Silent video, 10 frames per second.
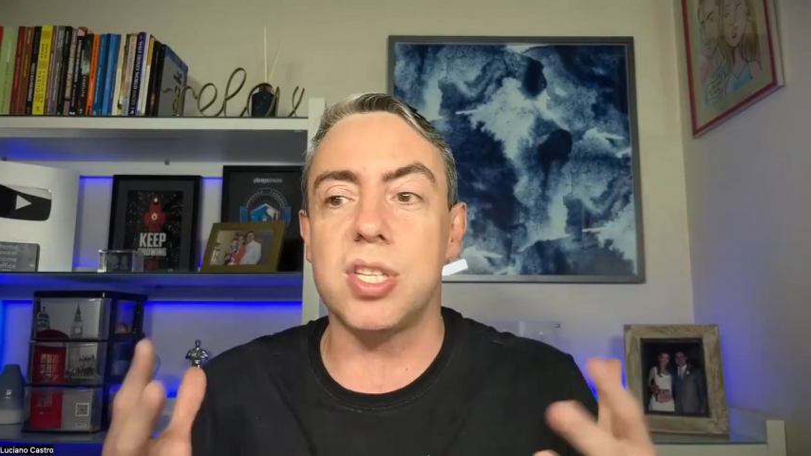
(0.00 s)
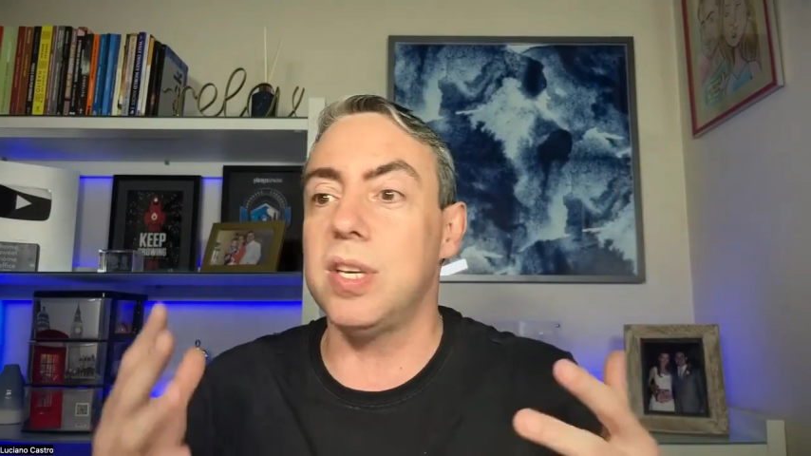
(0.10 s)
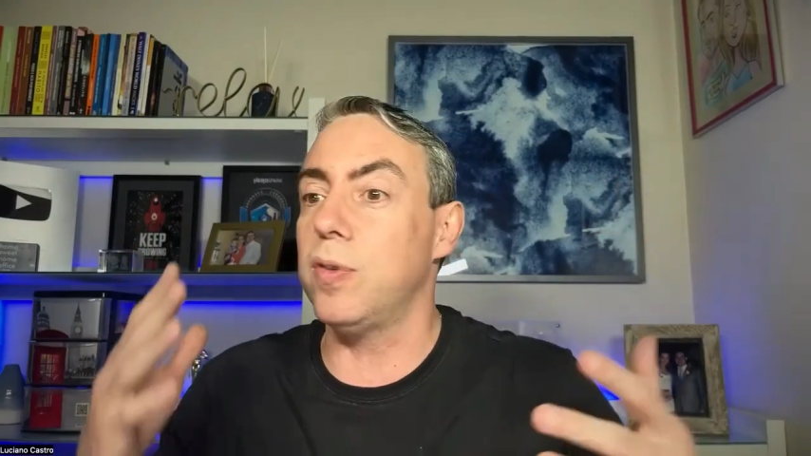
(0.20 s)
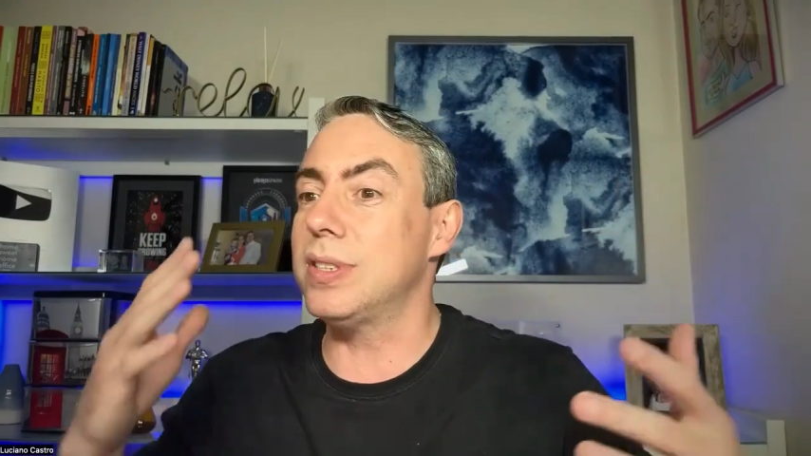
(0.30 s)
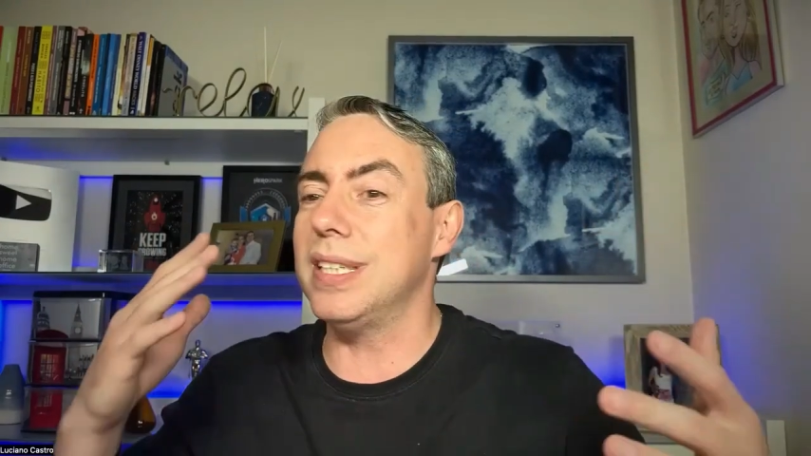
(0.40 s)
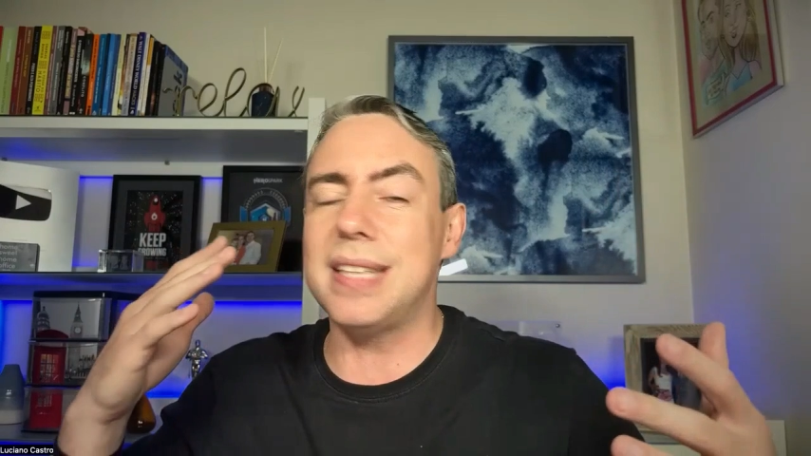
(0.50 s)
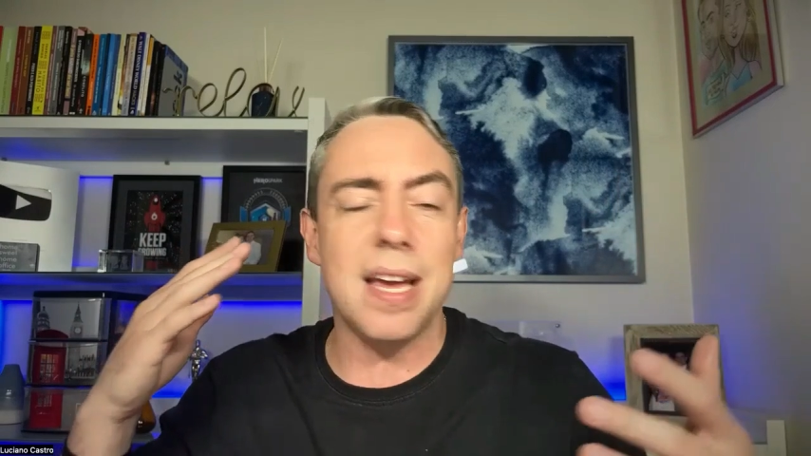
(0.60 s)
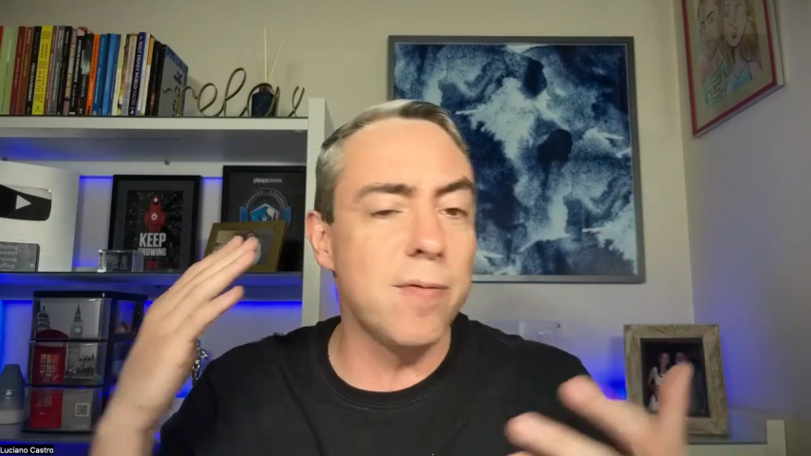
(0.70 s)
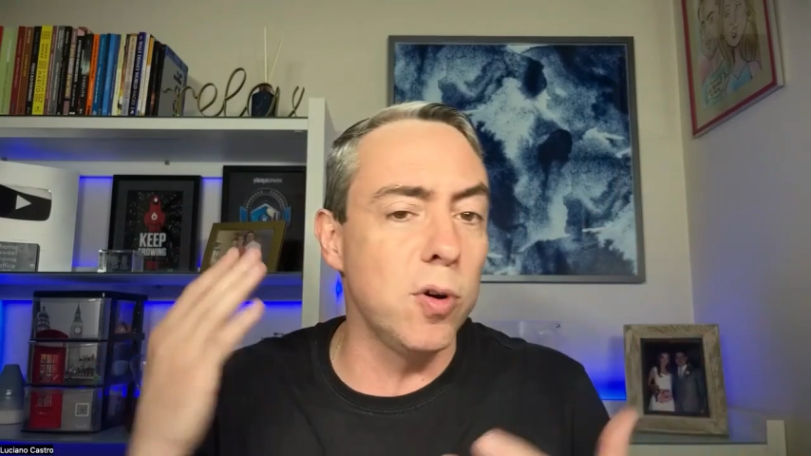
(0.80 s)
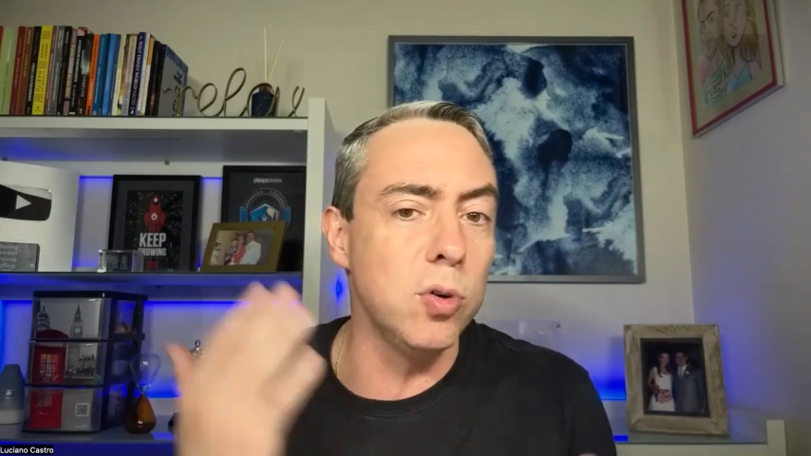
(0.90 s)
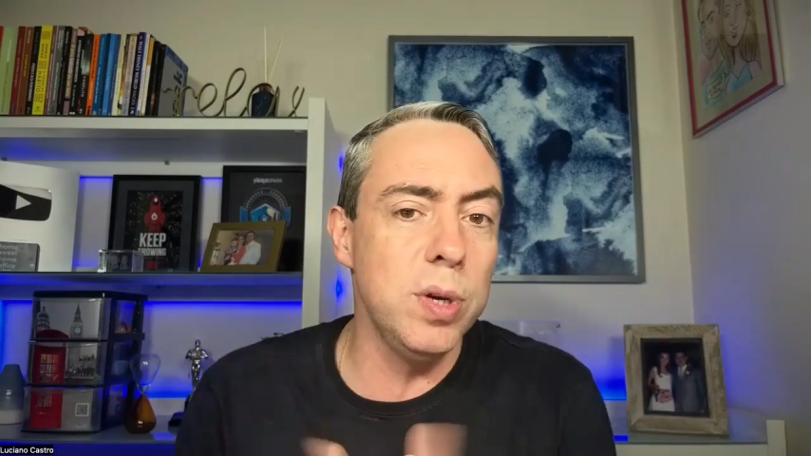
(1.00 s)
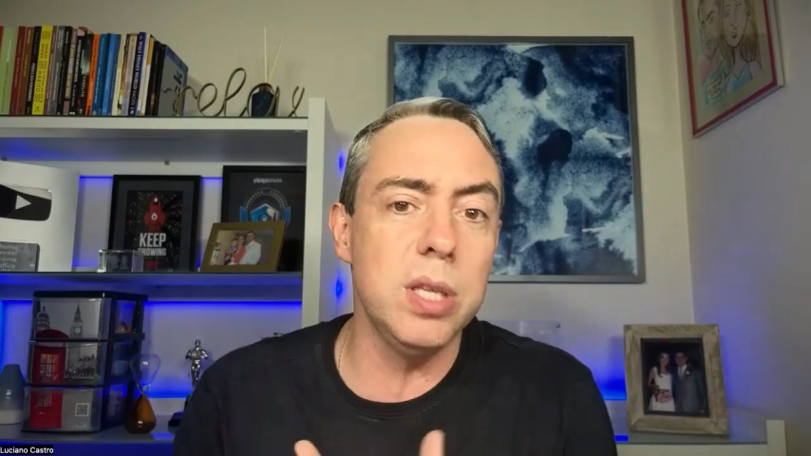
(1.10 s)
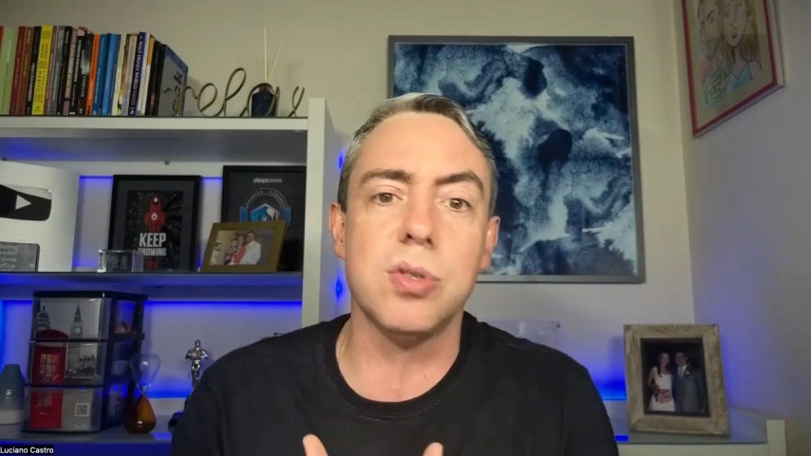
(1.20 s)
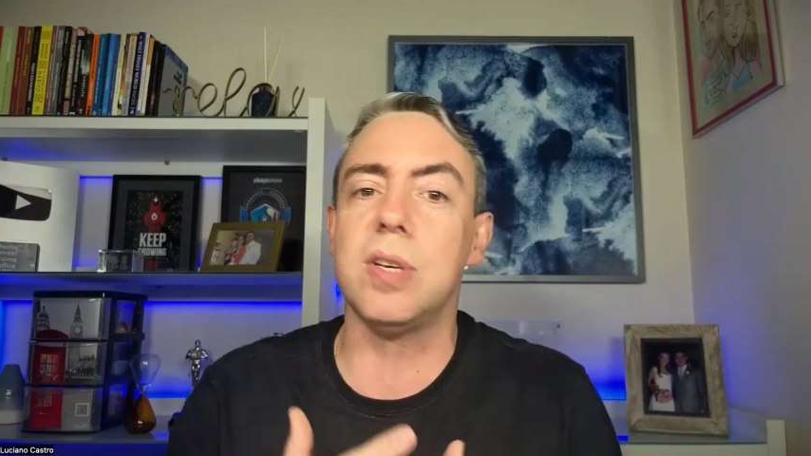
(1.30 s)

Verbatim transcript: se você está evoluído,